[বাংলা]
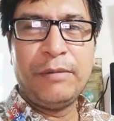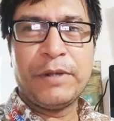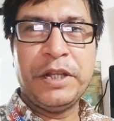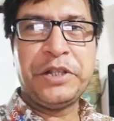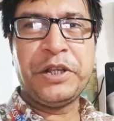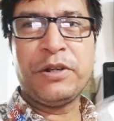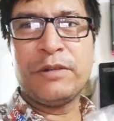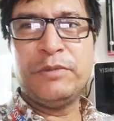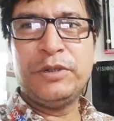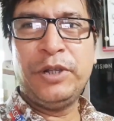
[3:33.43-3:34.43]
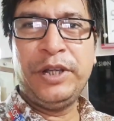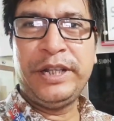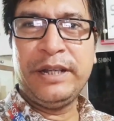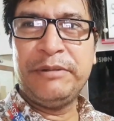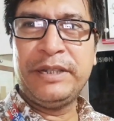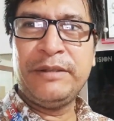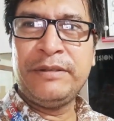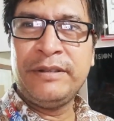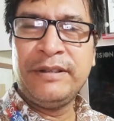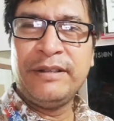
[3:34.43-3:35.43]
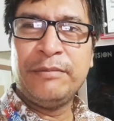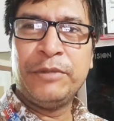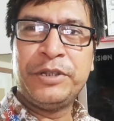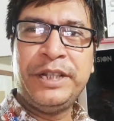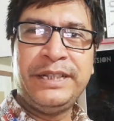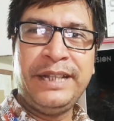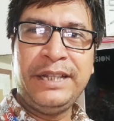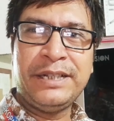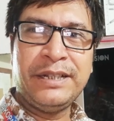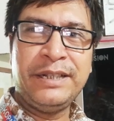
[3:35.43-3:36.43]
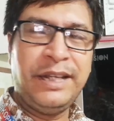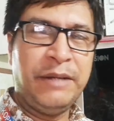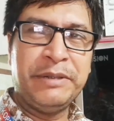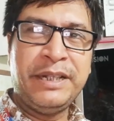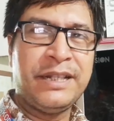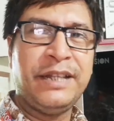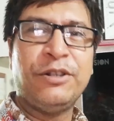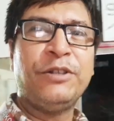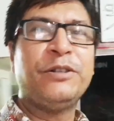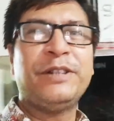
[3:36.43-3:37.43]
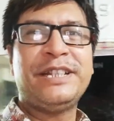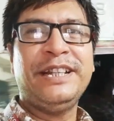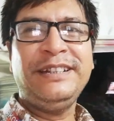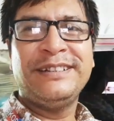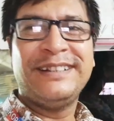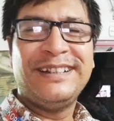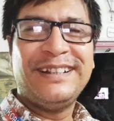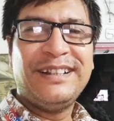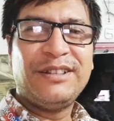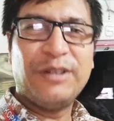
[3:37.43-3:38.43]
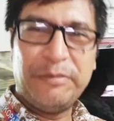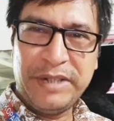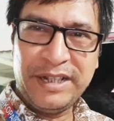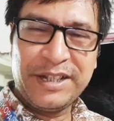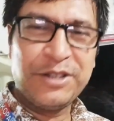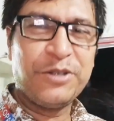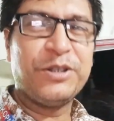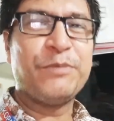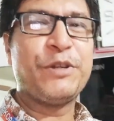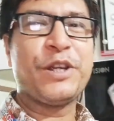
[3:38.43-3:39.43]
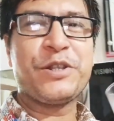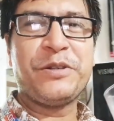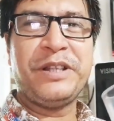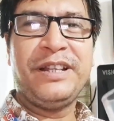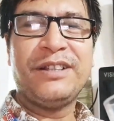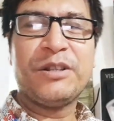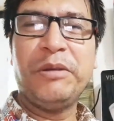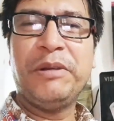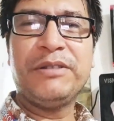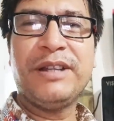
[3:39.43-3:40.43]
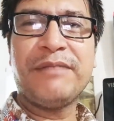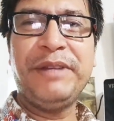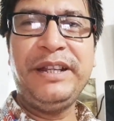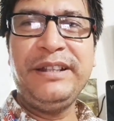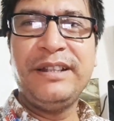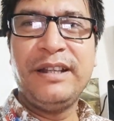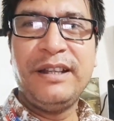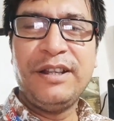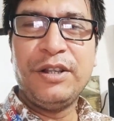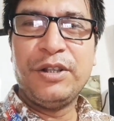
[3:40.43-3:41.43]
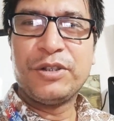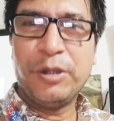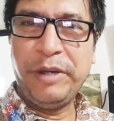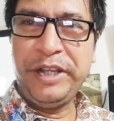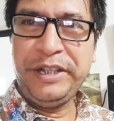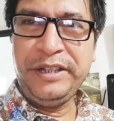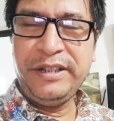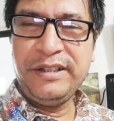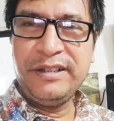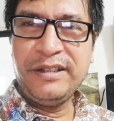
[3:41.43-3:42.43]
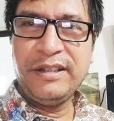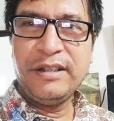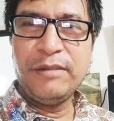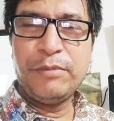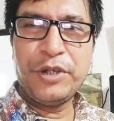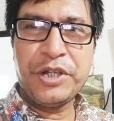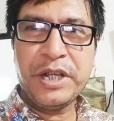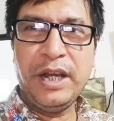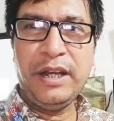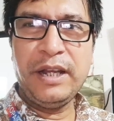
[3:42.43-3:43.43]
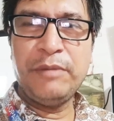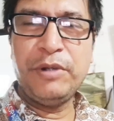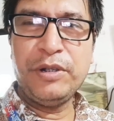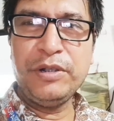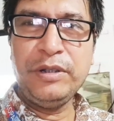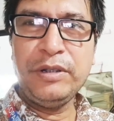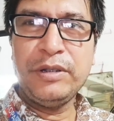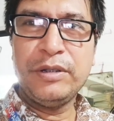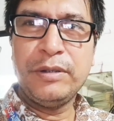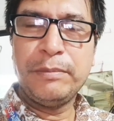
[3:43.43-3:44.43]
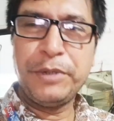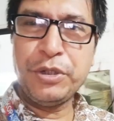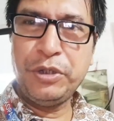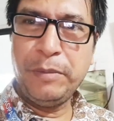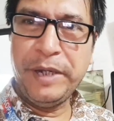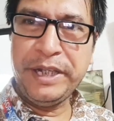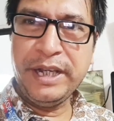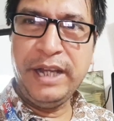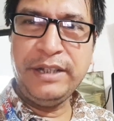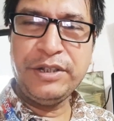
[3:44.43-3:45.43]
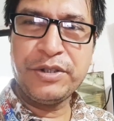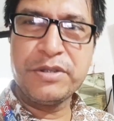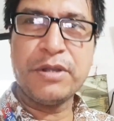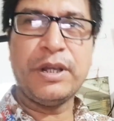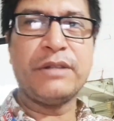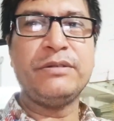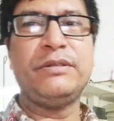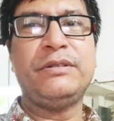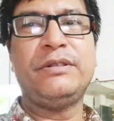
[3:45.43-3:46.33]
প্রধান শিক্ষক মহোদয় এটা আমাদের মধ্যে দিয়ে দিয়ে আমাদেরকে ধন্য করেছেন তো আমরা কৃতজ্ঞতা প্রকাশ করি সবাই ভালো থাকবেন সবাই পরিষ্কার এবং বিশুদ্ধ পানি খান সুস্থ থাকুন